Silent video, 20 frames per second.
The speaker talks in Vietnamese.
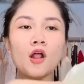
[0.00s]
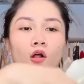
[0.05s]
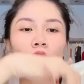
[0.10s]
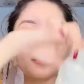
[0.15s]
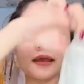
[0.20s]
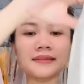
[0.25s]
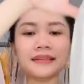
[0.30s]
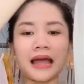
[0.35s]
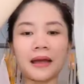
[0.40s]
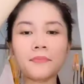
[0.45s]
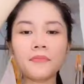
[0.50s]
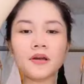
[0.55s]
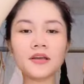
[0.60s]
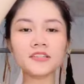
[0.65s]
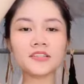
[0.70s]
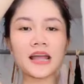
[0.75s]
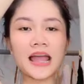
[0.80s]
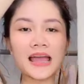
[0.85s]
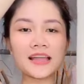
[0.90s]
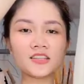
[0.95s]
Baby doll này
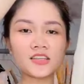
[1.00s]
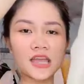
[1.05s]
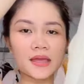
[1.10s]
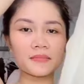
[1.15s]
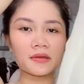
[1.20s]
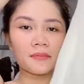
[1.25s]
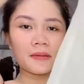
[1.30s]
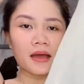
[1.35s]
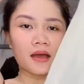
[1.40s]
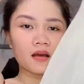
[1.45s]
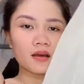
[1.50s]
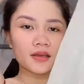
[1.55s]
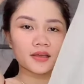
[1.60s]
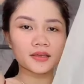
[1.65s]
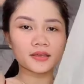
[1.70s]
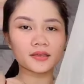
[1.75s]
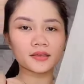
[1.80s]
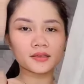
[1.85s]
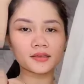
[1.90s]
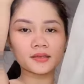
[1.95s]
80k cho em mấy bà
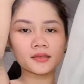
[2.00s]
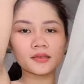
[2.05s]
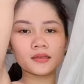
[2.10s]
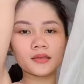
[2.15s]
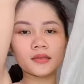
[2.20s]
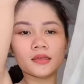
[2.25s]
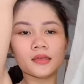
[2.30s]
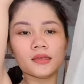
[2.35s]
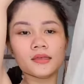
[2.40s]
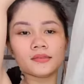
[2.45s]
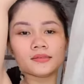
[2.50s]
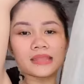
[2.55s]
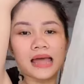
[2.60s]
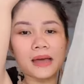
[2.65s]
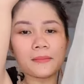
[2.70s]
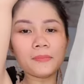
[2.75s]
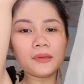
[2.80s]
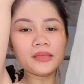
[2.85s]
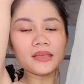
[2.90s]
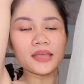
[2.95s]
ơi
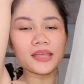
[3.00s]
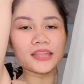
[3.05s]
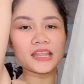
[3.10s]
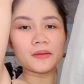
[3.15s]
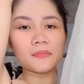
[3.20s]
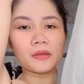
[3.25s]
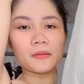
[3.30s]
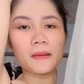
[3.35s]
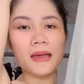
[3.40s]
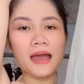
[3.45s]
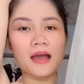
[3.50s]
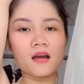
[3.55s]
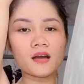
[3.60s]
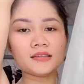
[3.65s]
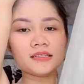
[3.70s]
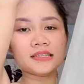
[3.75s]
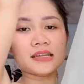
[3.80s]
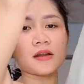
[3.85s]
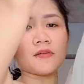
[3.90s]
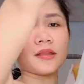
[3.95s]
80 nghìn nha mấy
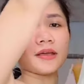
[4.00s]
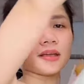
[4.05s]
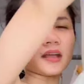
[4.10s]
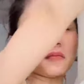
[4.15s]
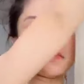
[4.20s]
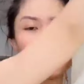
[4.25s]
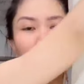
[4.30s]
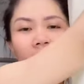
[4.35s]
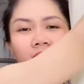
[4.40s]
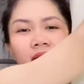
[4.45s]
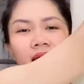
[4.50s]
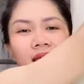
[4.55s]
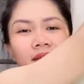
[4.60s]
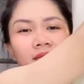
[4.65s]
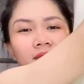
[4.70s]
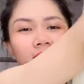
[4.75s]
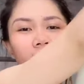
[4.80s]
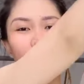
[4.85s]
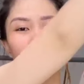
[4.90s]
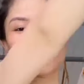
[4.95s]
bà ơi Chị nào lấy
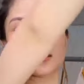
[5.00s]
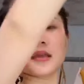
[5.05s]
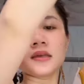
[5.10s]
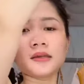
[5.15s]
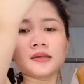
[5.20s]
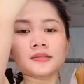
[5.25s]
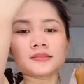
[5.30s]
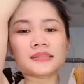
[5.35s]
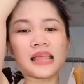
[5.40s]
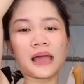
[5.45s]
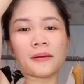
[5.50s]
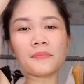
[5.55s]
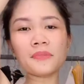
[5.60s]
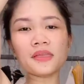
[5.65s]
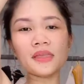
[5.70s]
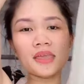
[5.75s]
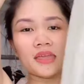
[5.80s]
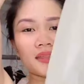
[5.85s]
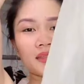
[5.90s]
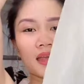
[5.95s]
comment lên
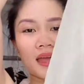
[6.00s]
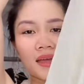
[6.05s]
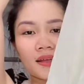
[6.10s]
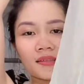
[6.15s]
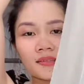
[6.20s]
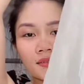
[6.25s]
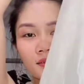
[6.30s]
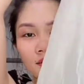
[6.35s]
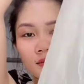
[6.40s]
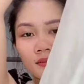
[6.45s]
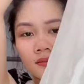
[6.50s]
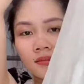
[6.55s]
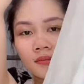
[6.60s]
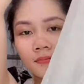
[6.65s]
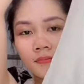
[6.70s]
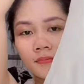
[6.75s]
80 nghìn nha